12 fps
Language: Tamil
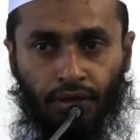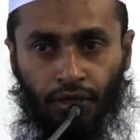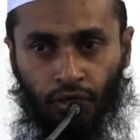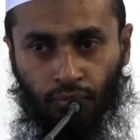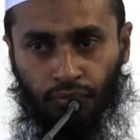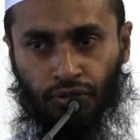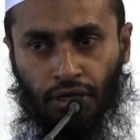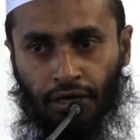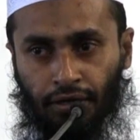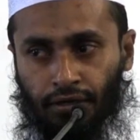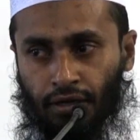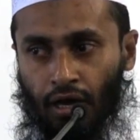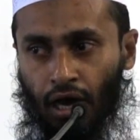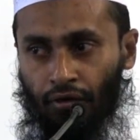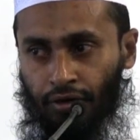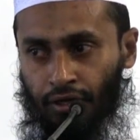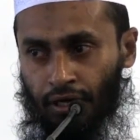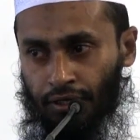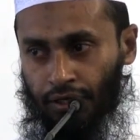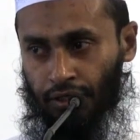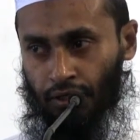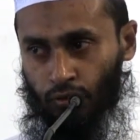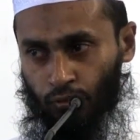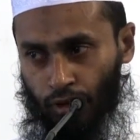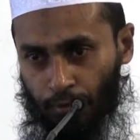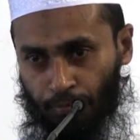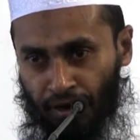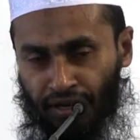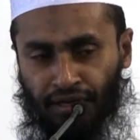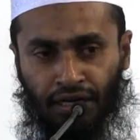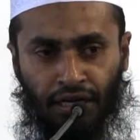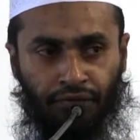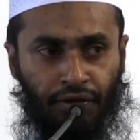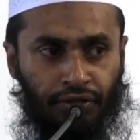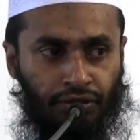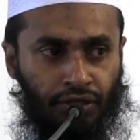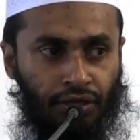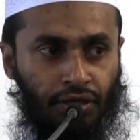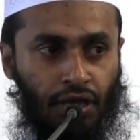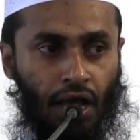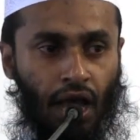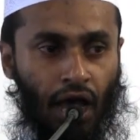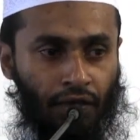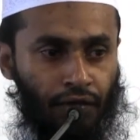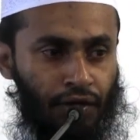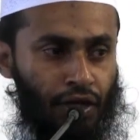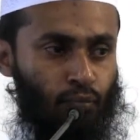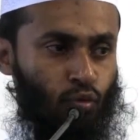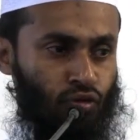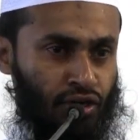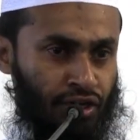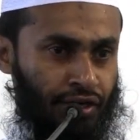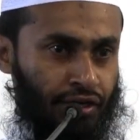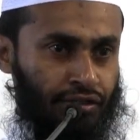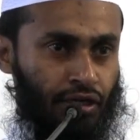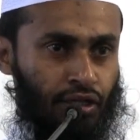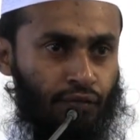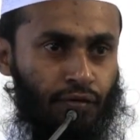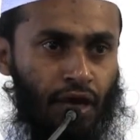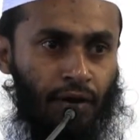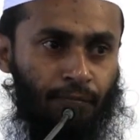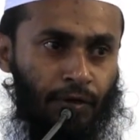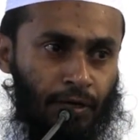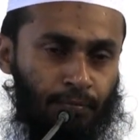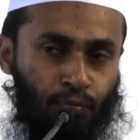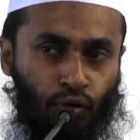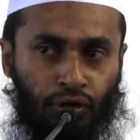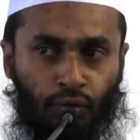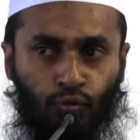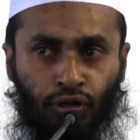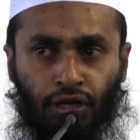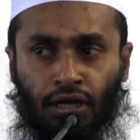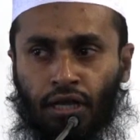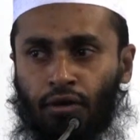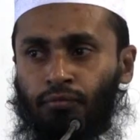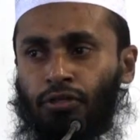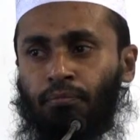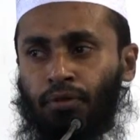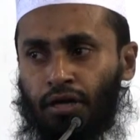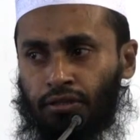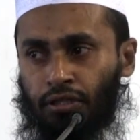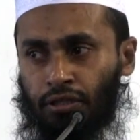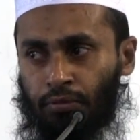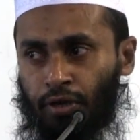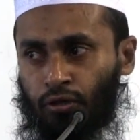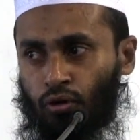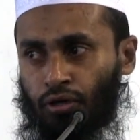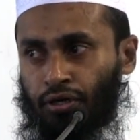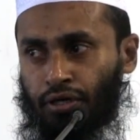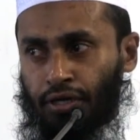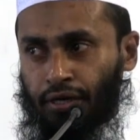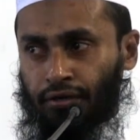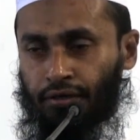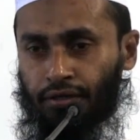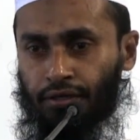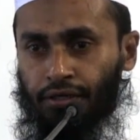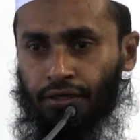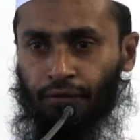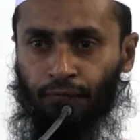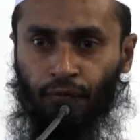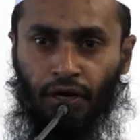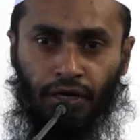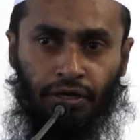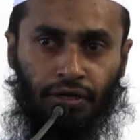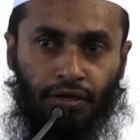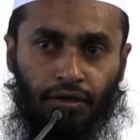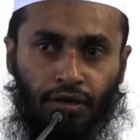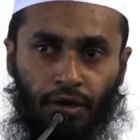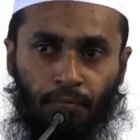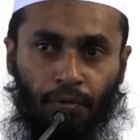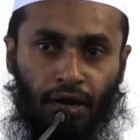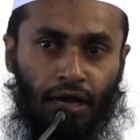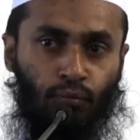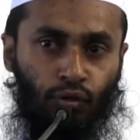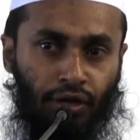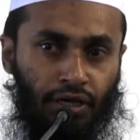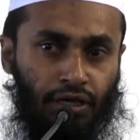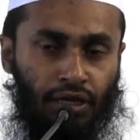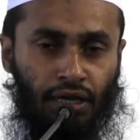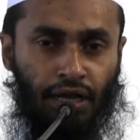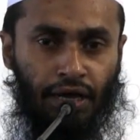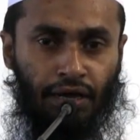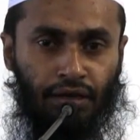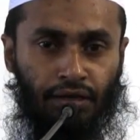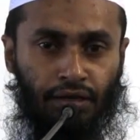இன்னும் சிலர் அவர்களுக்கு இருக்கக்கூடிய பணங்களை வைத்து அதனை முதலீடு செய்து வியாபாரம் போன்ற முறையிலையும் சம்பாத்தியத்தை மேற்கொள்கின்றனர் இவ்வாறு பல முறைகளிலே